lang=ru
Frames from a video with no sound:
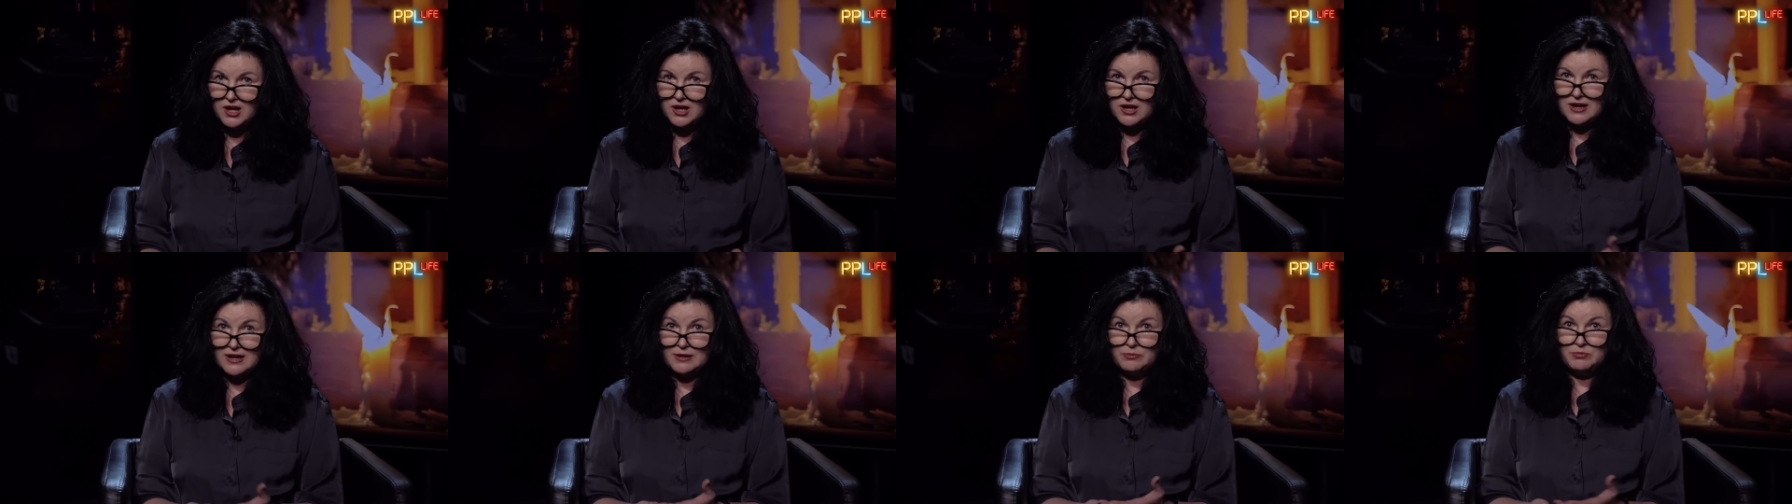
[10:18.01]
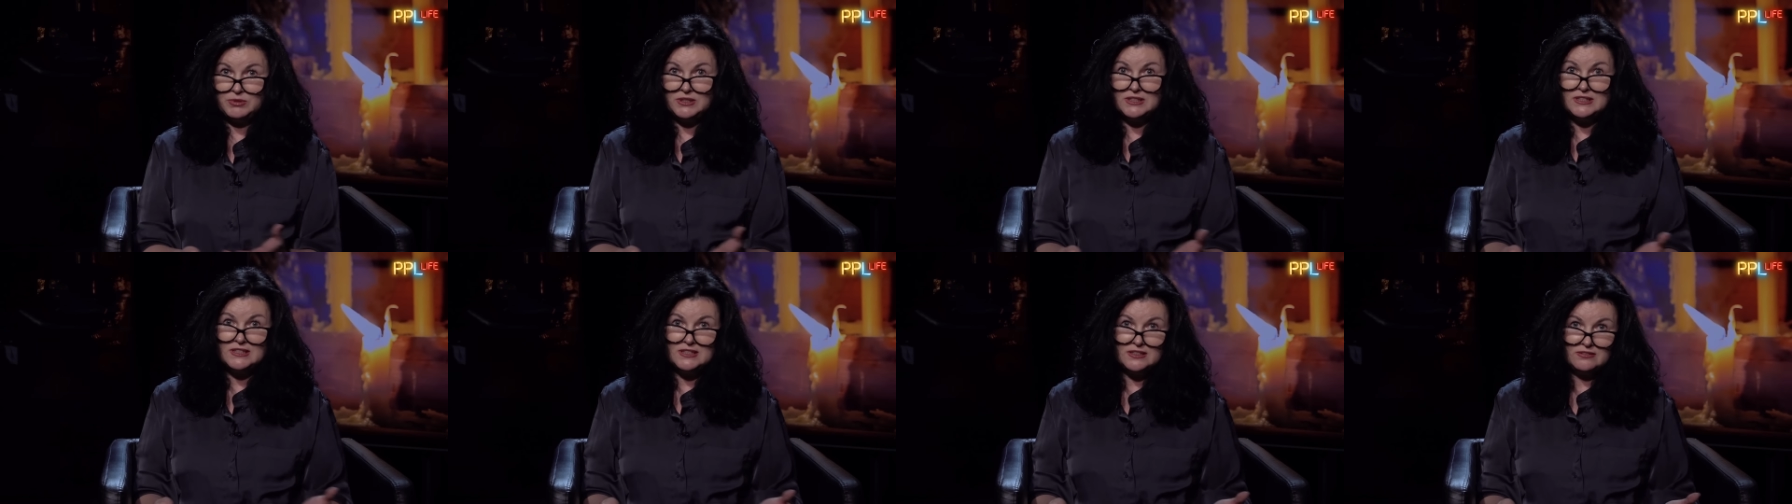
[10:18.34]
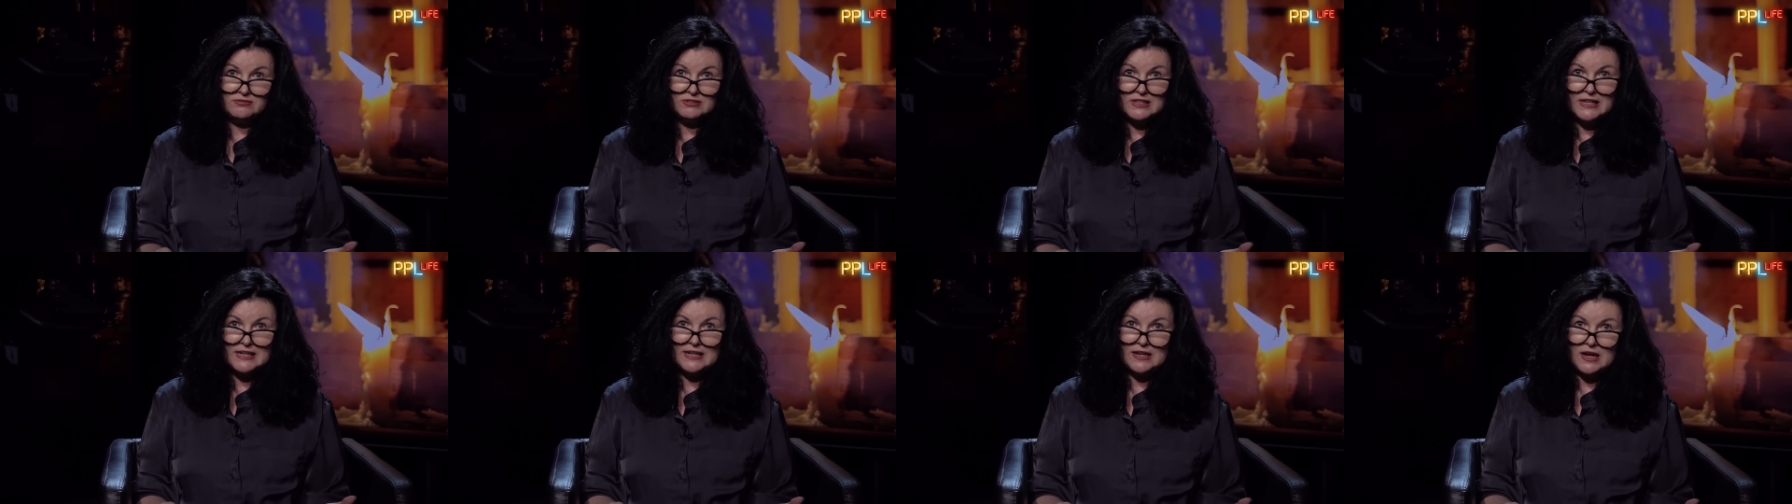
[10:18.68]

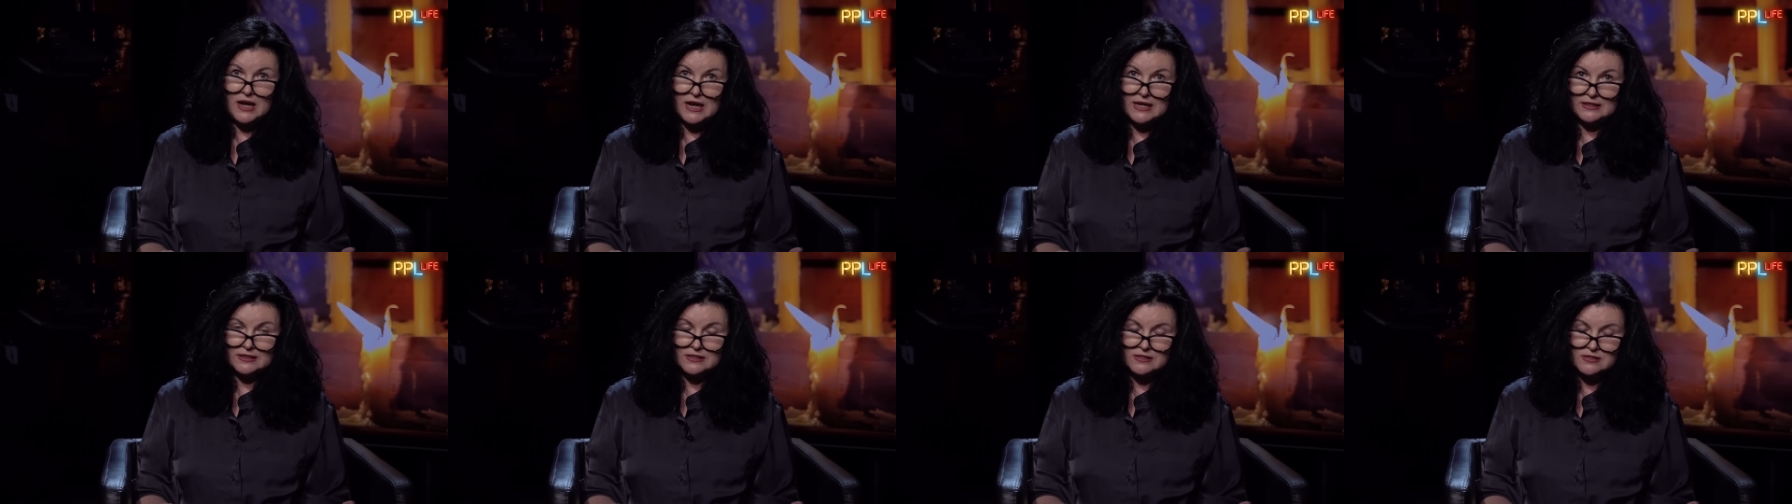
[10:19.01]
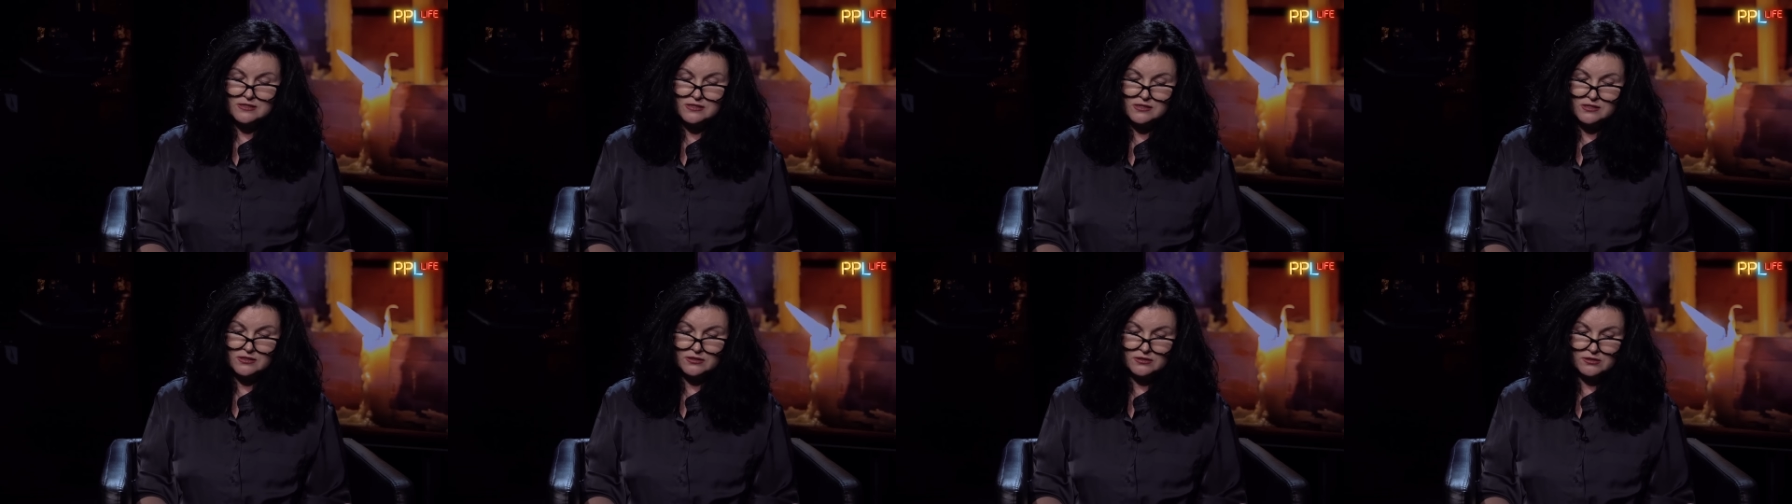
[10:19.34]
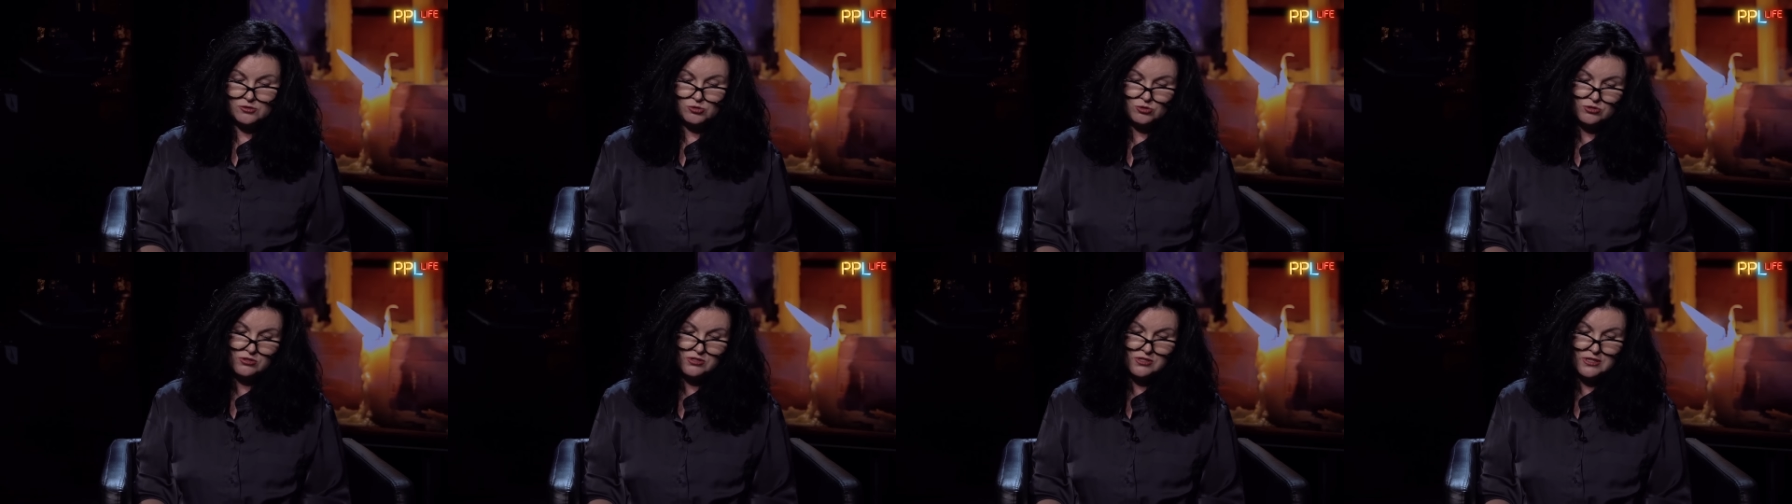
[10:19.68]
объективной реальности.
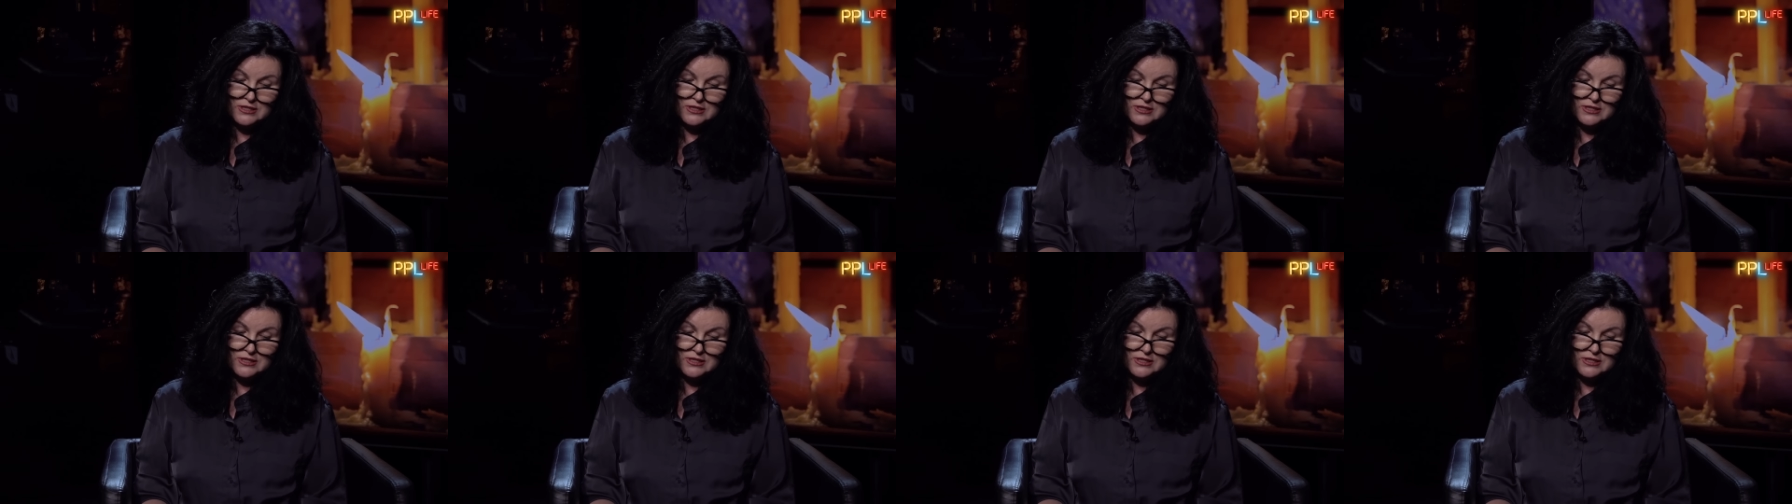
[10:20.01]
То есть,